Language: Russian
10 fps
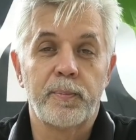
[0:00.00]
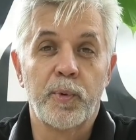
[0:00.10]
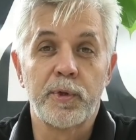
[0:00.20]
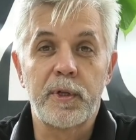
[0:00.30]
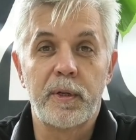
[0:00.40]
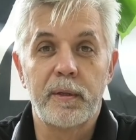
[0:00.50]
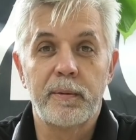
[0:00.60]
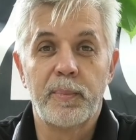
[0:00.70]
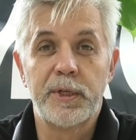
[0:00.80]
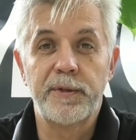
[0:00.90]

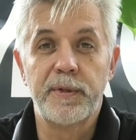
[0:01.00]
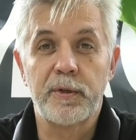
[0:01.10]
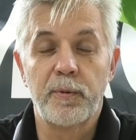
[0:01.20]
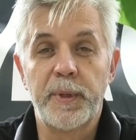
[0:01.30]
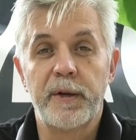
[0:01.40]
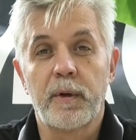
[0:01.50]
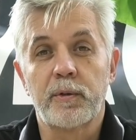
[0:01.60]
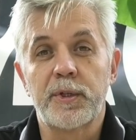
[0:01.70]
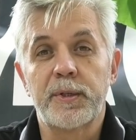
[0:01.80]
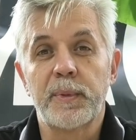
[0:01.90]
после большевистского
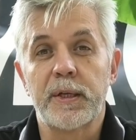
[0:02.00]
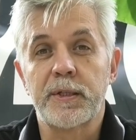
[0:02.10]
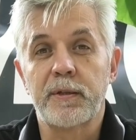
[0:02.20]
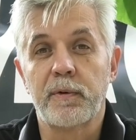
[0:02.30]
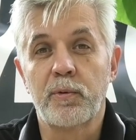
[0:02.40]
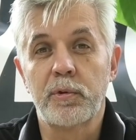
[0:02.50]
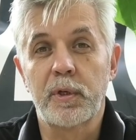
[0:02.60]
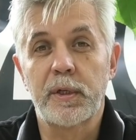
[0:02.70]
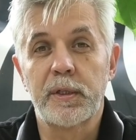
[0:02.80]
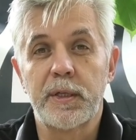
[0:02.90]
переворота 17
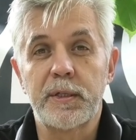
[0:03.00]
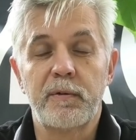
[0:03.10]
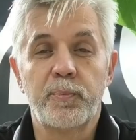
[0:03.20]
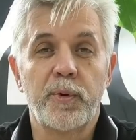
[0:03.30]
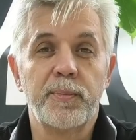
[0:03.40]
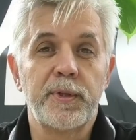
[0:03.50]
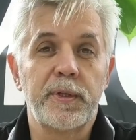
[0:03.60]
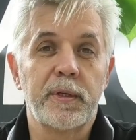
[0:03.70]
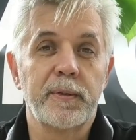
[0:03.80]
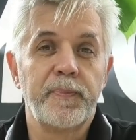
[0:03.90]
года, когда, если вы
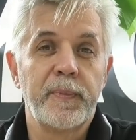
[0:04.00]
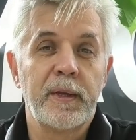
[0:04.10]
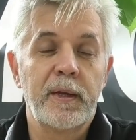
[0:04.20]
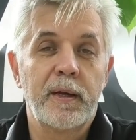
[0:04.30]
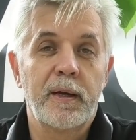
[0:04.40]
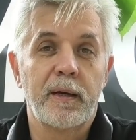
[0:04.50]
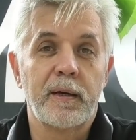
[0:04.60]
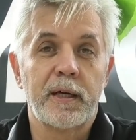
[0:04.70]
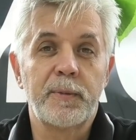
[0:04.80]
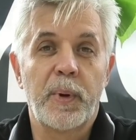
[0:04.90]
помните,
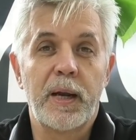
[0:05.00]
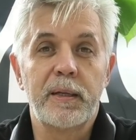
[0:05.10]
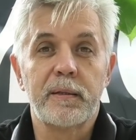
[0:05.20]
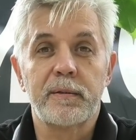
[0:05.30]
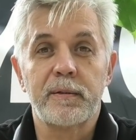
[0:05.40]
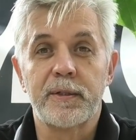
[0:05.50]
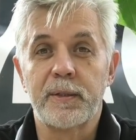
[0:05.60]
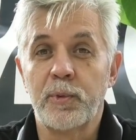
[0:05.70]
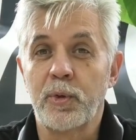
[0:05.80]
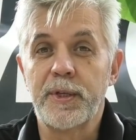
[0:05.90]
а, отпали
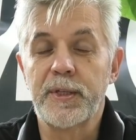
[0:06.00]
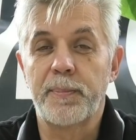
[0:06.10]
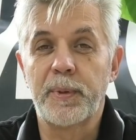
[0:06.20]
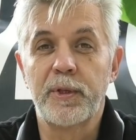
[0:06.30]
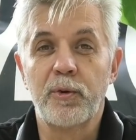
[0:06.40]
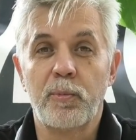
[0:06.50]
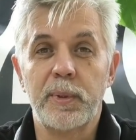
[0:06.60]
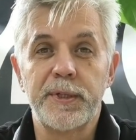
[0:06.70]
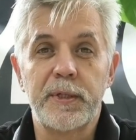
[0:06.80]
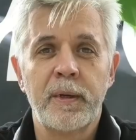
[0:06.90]
многие западные
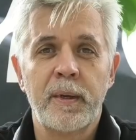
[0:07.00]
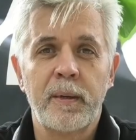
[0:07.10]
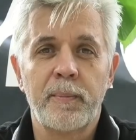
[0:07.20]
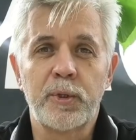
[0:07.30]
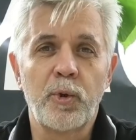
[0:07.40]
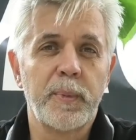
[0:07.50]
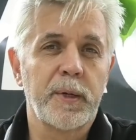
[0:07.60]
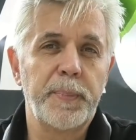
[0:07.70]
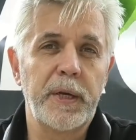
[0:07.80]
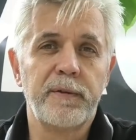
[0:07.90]
области. Потом
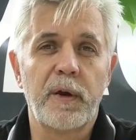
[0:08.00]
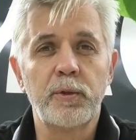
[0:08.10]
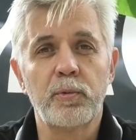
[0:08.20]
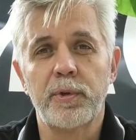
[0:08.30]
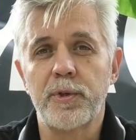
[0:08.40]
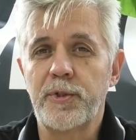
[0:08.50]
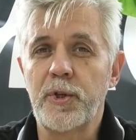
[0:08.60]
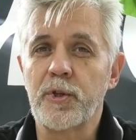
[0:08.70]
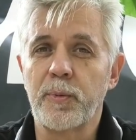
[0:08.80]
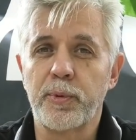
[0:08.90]
их перед войной и
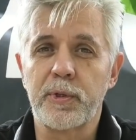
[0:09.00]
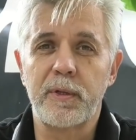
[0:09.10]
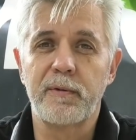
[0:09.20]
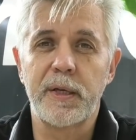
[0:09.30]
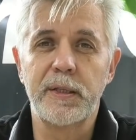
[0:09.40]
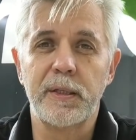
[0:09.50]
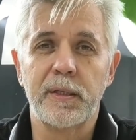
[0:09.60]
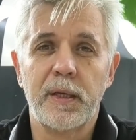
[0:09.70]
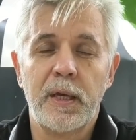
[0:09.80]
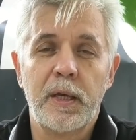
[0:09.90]
частично после войны